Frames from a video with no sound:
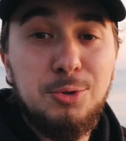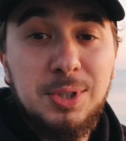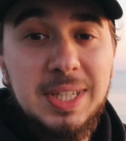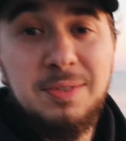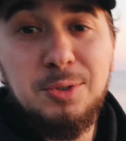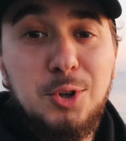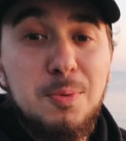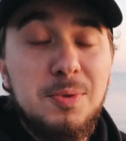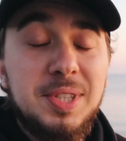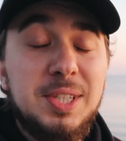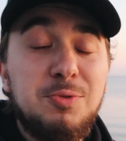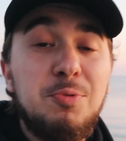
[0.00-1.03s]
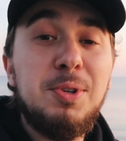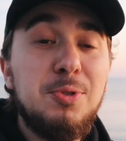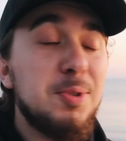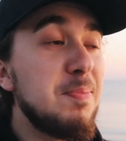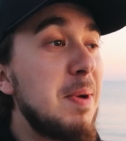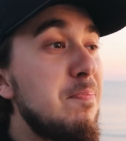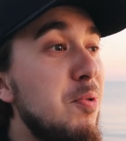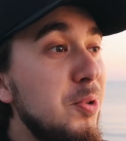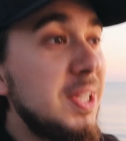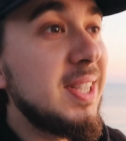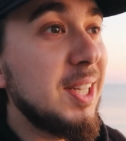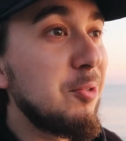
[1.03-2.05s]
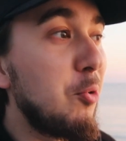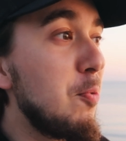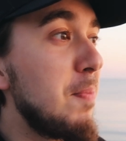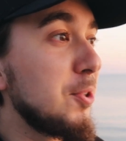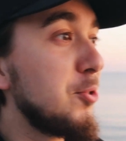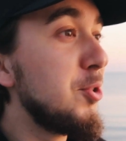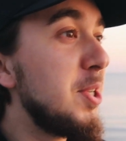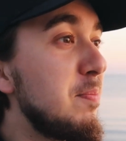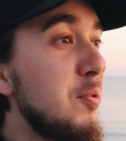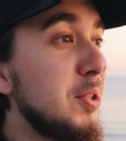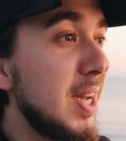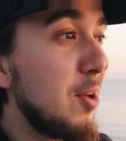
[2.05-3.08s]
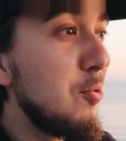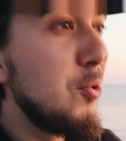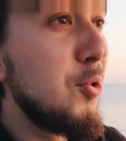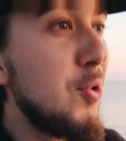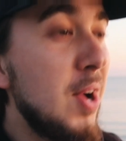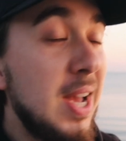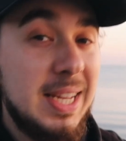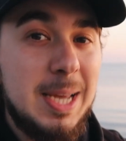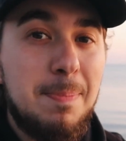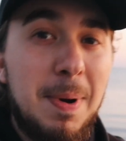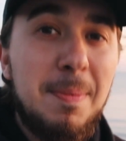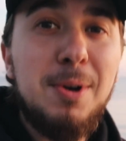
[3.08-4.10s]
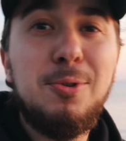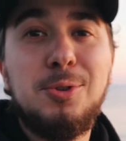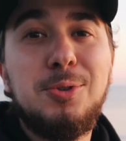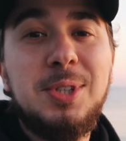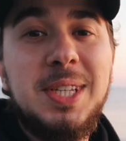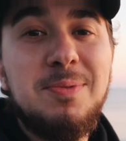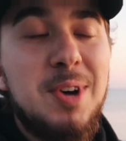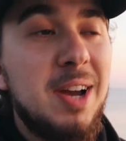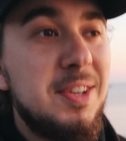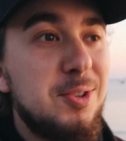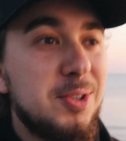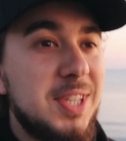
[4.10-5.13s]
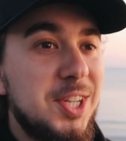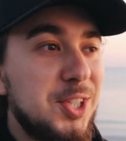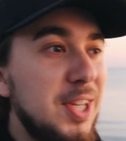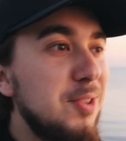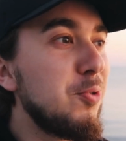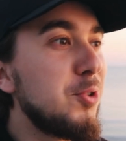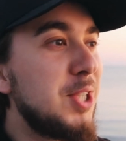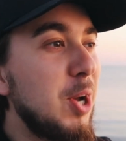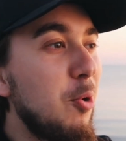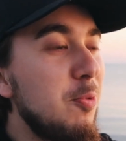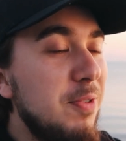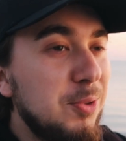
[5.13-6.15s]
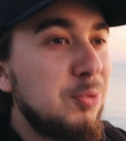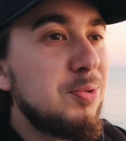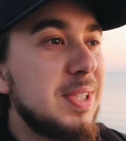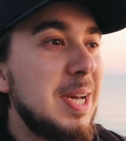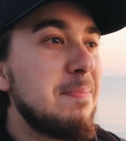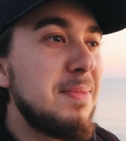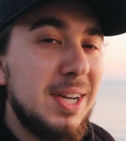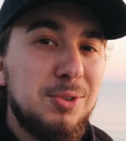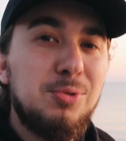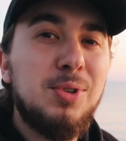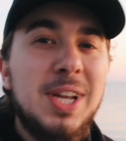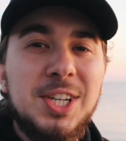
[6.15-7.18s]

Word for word: Juste avant de commencer, je vous mets juste ma petite intro parce que j'ai bossé un logo. Il y a pas mal de choses qui vont arriver sur cette chaîne, donc j'ai refait tout ça bien, toute